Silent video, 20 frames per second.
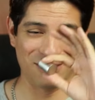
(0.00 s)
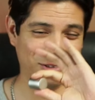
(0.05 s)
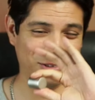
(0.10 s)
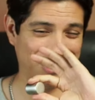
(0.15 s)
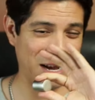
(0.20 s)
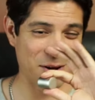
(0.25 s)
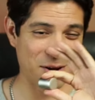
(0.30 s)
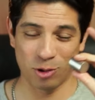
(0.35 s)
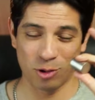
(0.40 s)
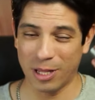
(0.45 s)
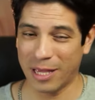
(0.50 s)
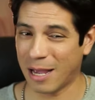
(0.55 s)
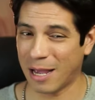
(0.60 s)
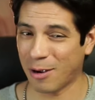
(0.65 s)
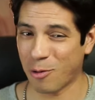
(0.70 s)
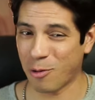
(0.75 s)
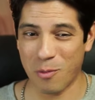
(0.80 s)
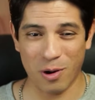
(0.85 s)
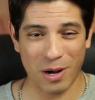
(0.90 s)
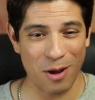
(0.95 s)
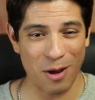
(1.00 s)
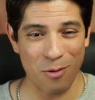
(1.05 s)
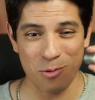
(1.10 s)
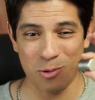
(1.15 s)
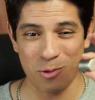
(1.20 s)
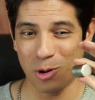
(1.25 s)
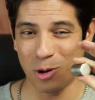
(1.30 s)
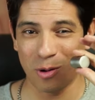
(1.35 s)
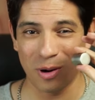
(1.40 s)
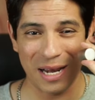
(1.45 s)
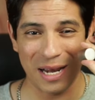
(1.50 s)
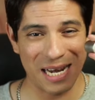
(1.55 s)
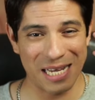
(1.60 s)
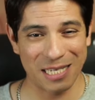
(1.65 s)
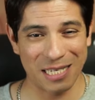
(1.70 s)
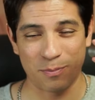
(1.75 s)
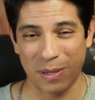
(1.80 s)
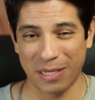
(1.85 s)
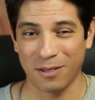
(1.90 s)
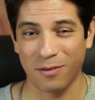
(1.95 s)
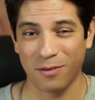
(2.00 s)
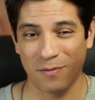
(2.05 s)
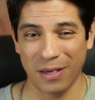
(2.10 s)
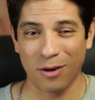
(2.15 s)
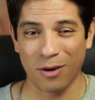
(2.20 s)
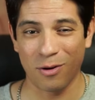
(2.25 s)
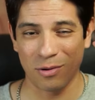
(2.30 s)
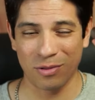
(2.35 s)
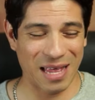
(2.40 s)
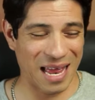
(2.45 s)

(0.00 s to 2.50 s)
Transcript: o sea, no te da como que un olor en específico